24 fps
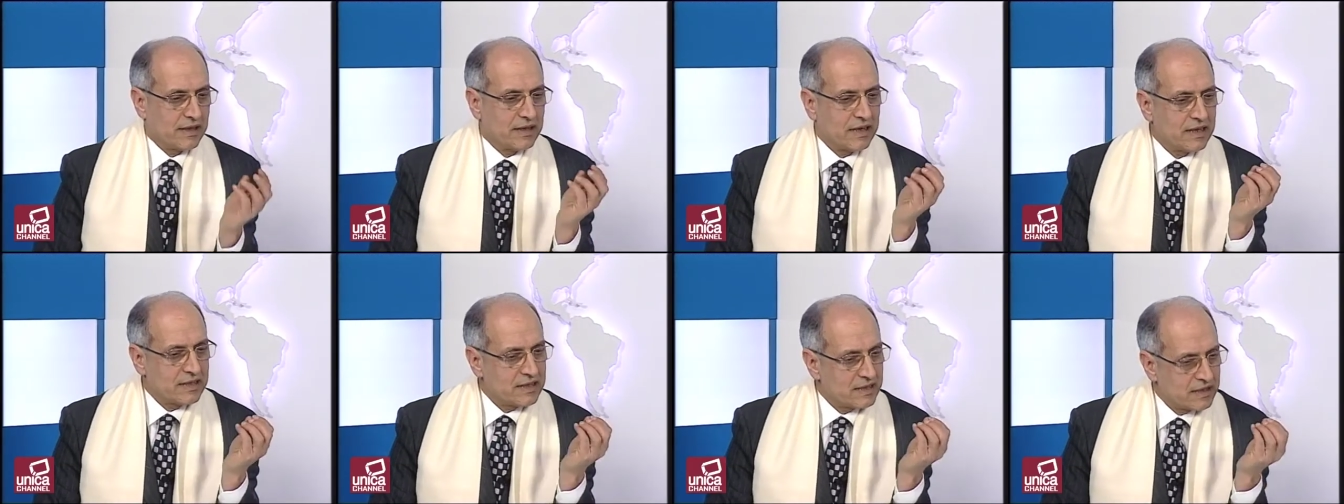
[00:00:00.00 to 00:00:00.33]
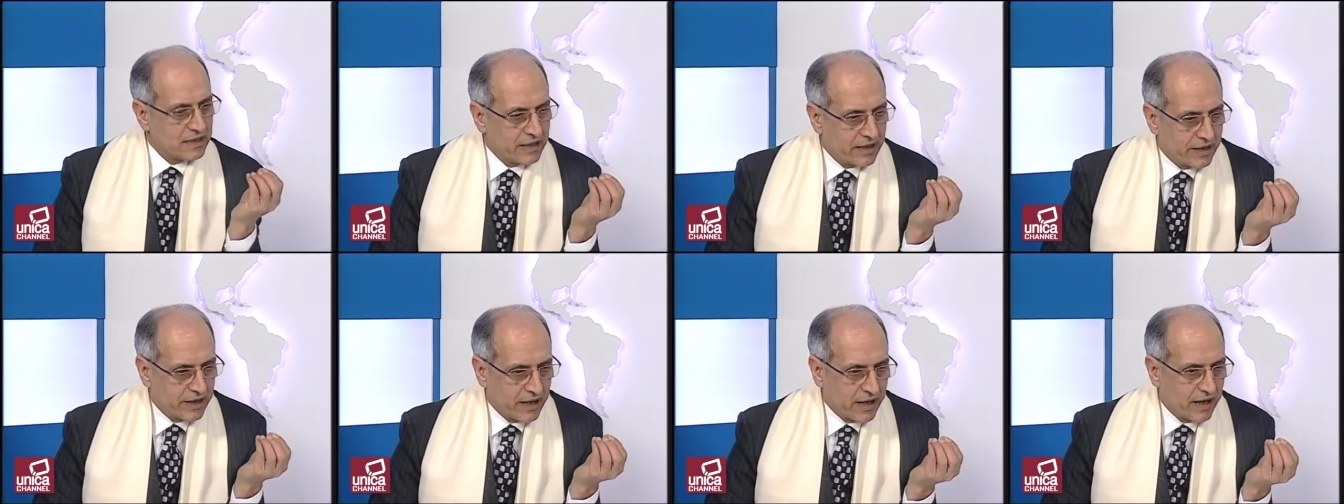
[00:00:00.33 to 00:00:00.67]
la
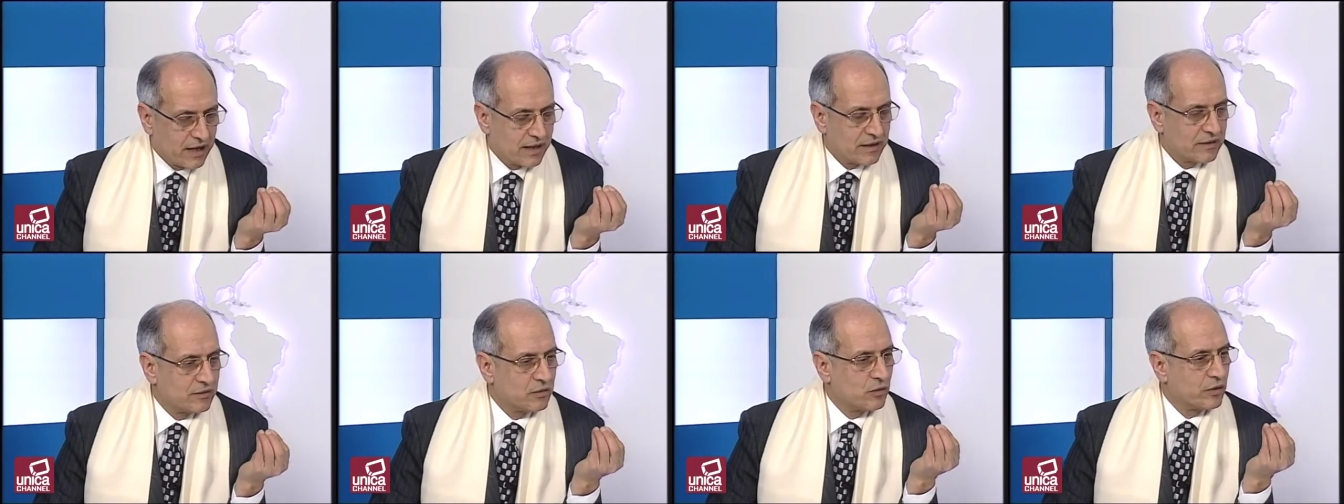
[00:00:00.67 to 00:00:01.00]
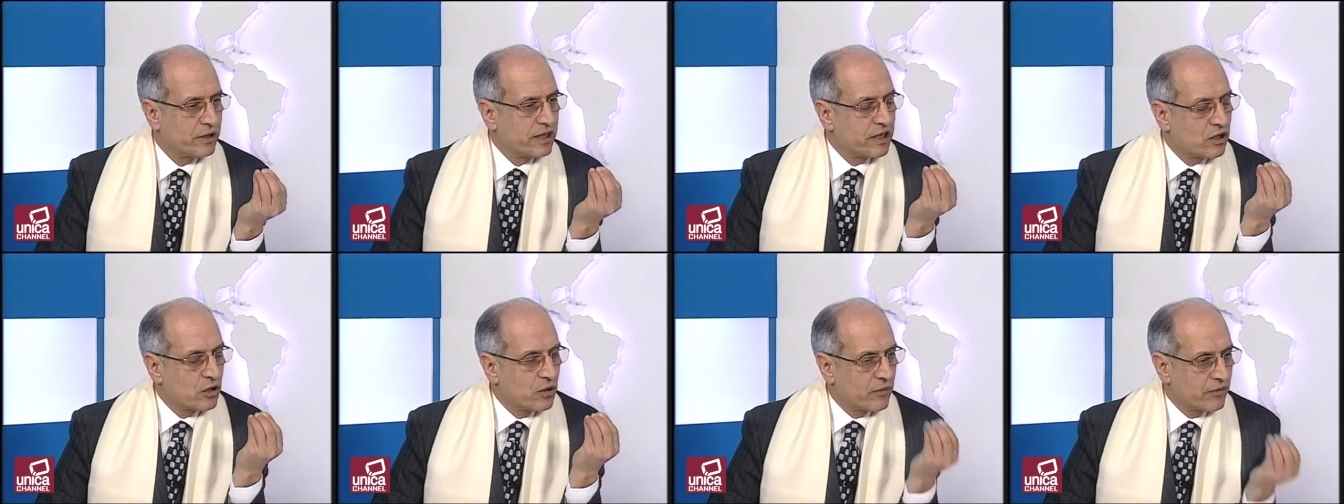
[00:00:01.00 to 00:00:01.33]
Siria
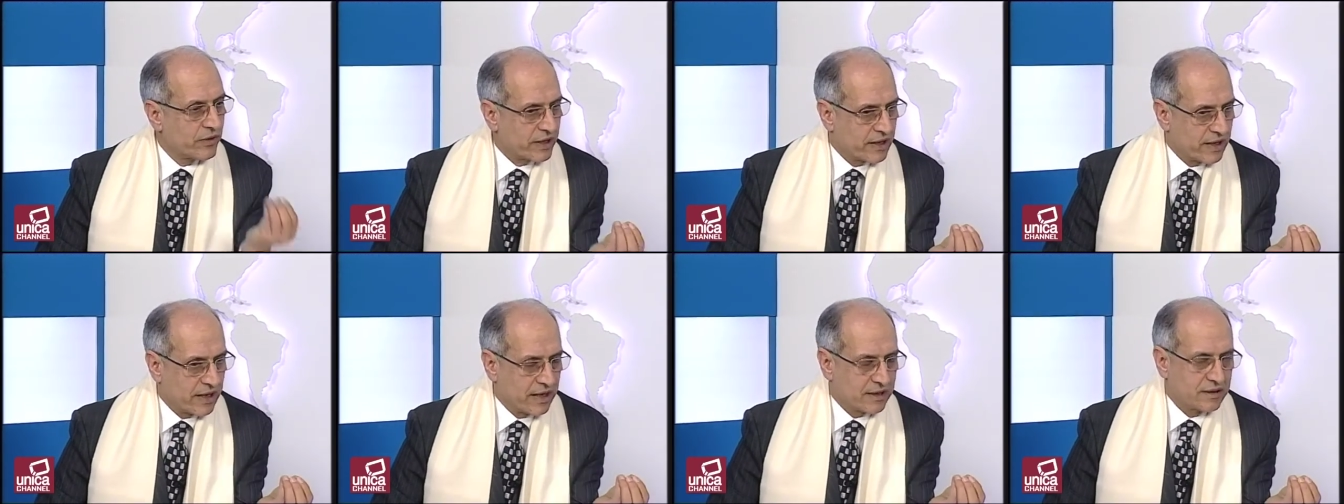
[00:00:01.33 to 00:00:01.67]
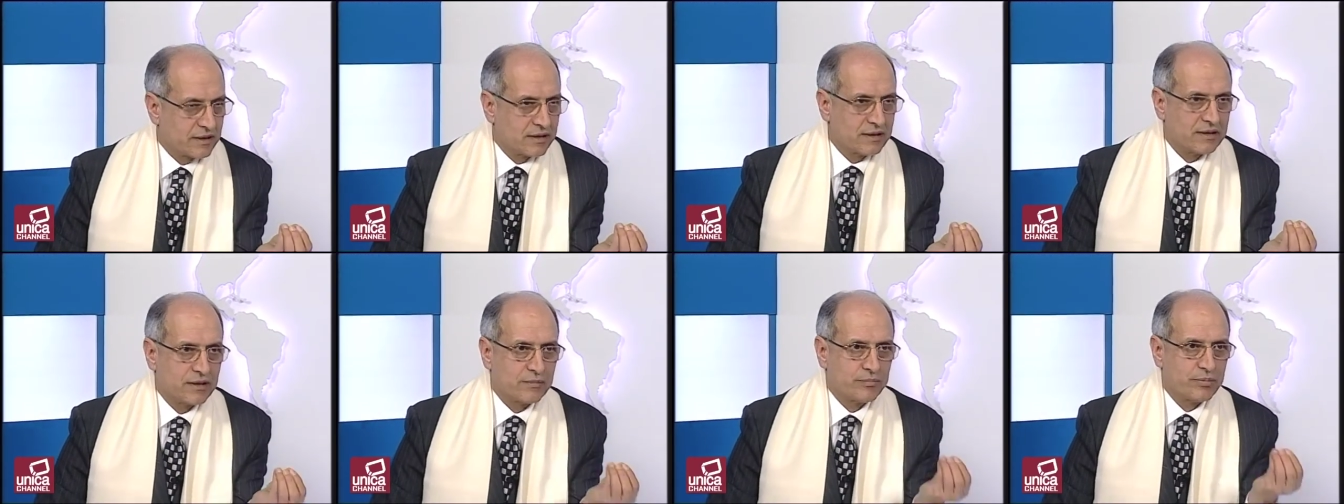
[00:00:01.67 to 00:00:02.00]
non è
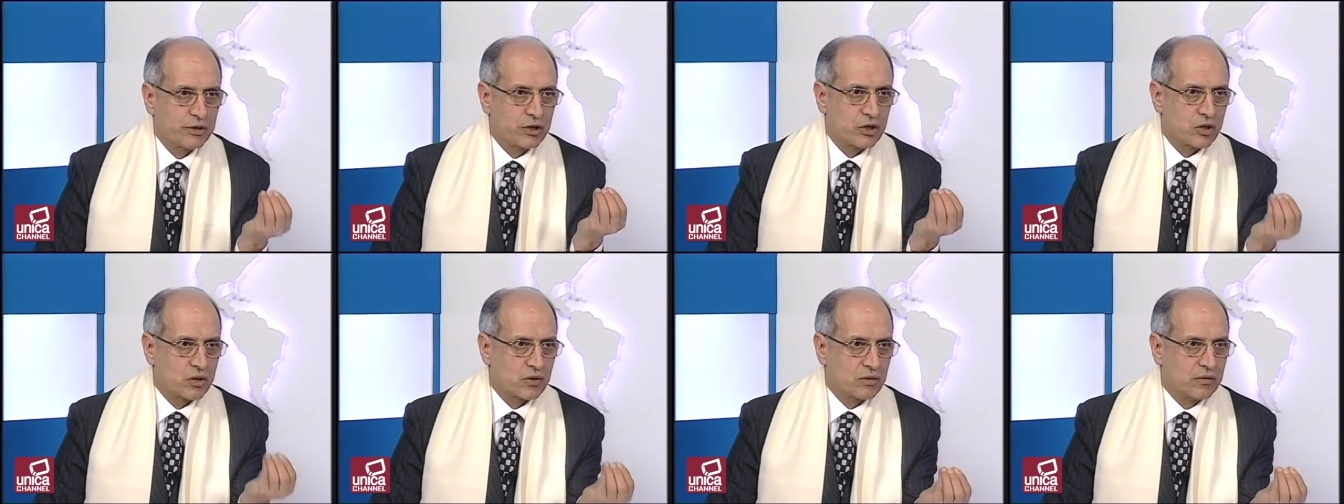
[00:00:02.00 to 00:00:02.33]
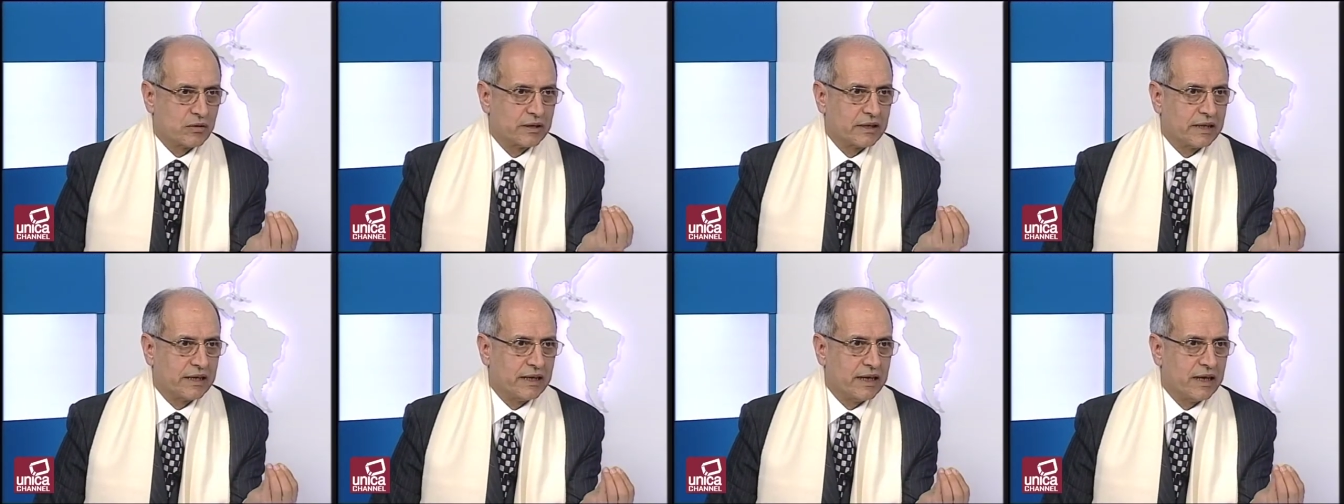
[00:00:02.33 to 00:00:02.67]
governata da
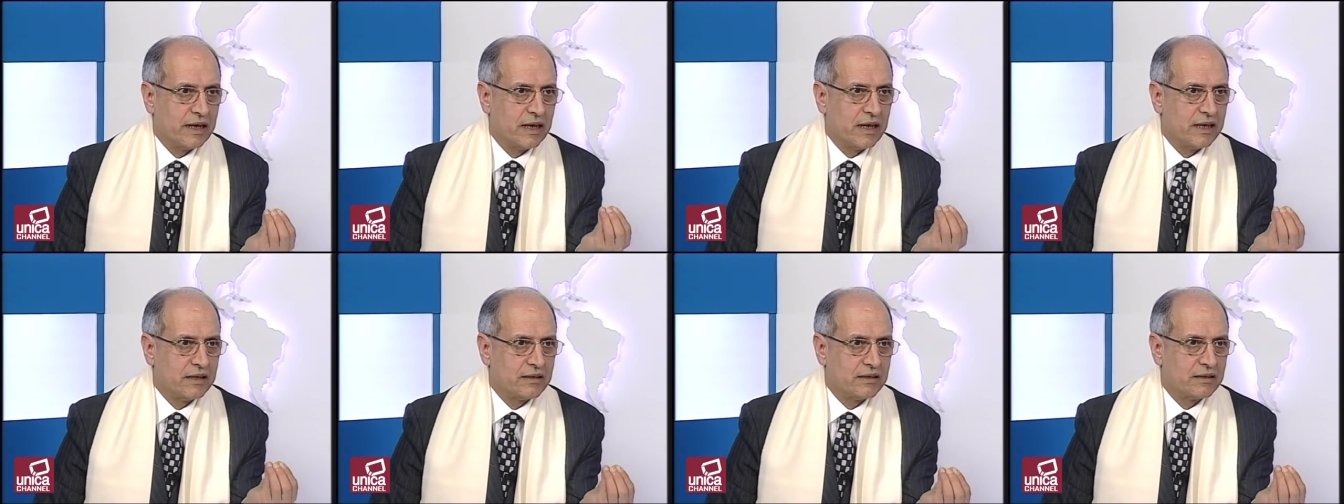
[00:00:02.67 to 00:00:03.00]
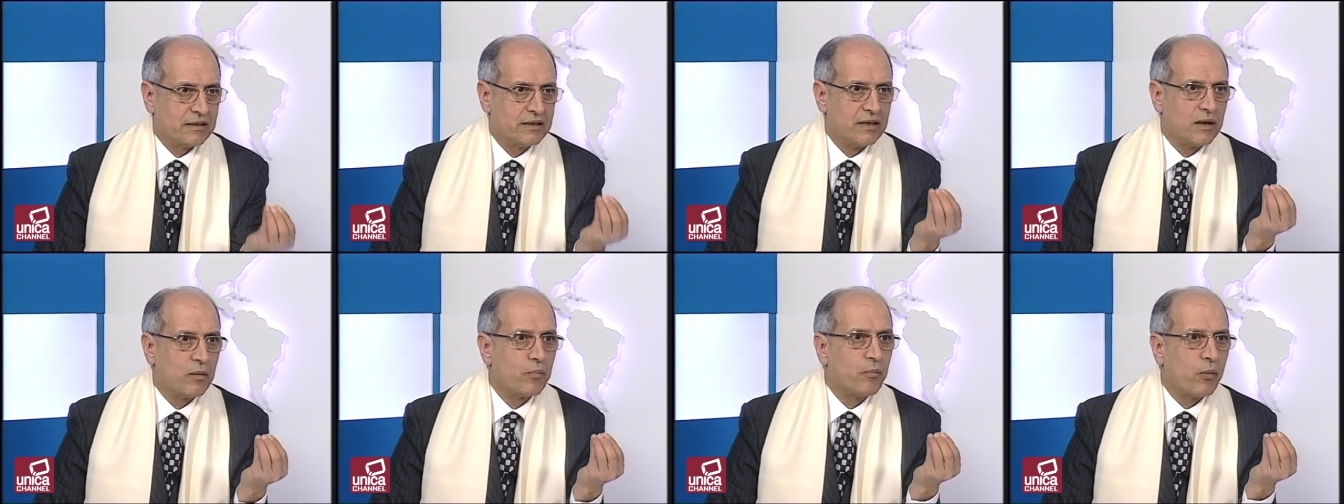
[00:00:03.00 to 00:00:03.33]
persone
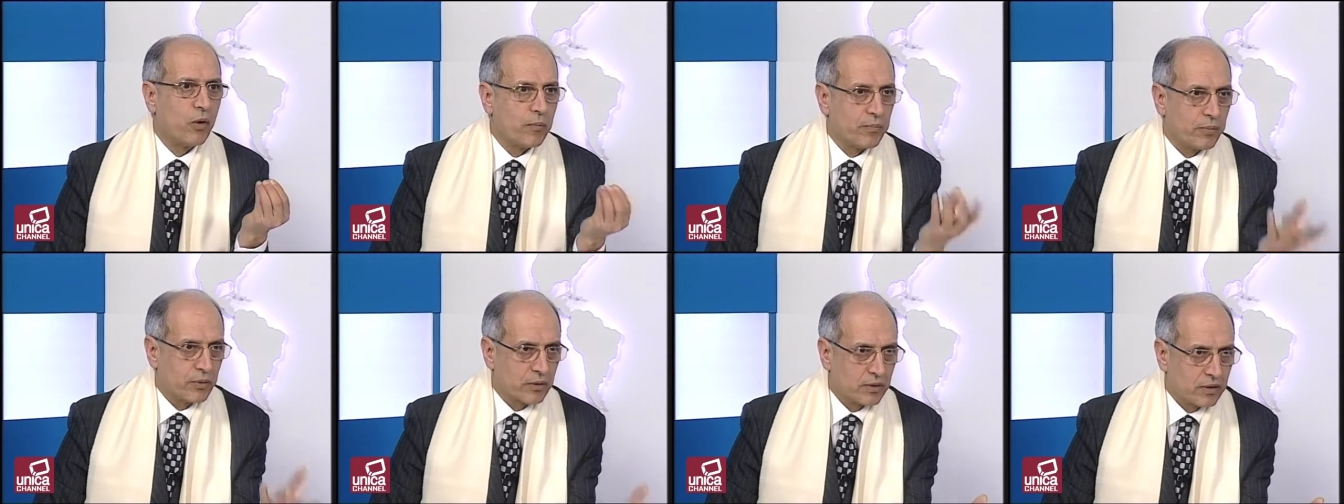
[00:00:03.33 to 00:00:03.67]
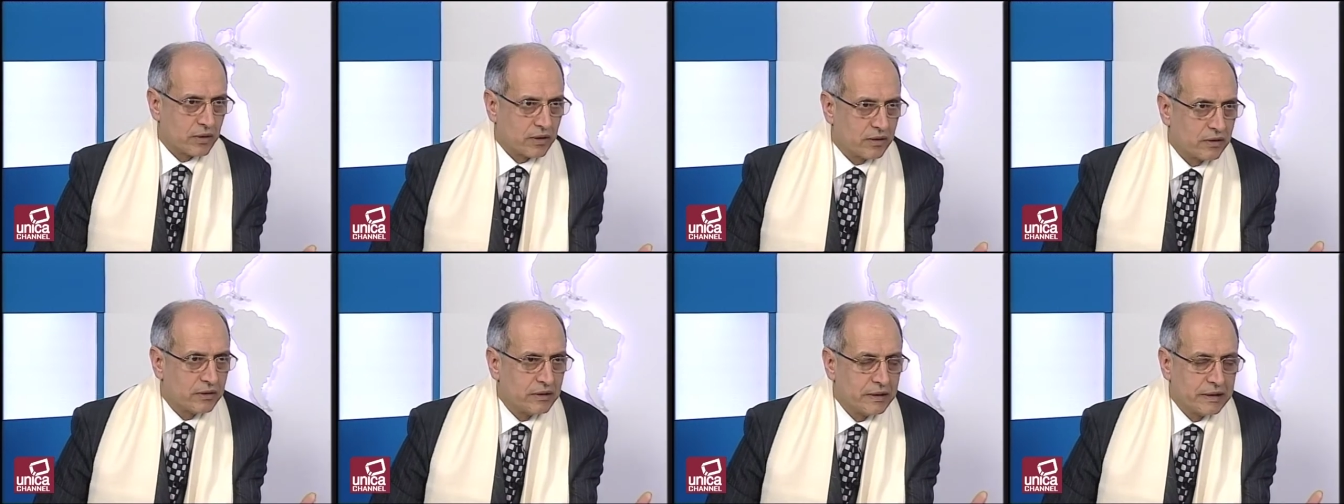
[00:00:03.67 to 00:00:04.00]
elette dal
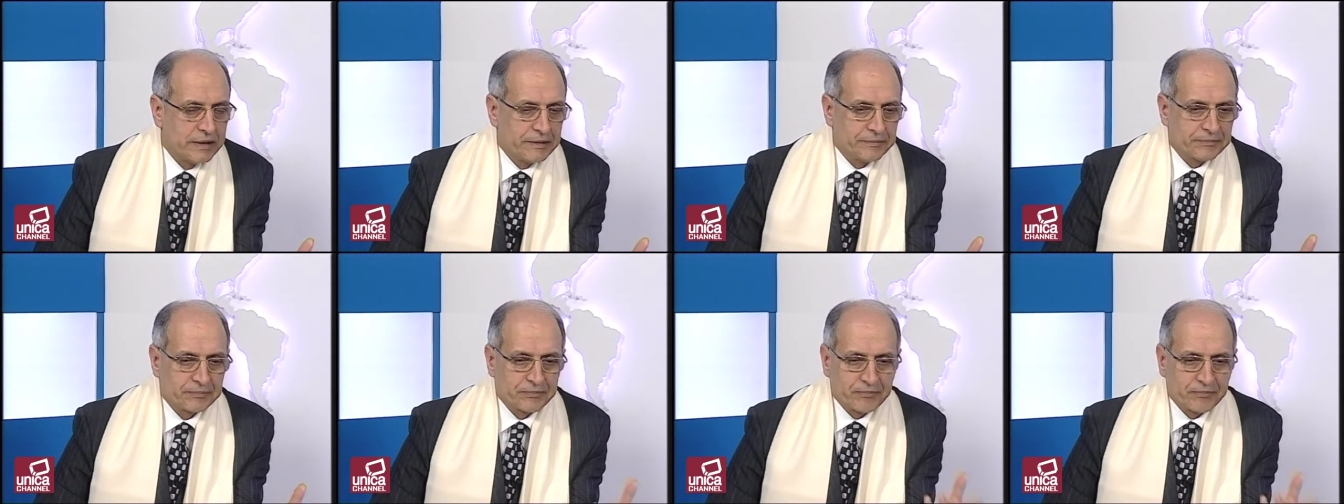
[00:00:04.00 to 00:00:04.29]
popolo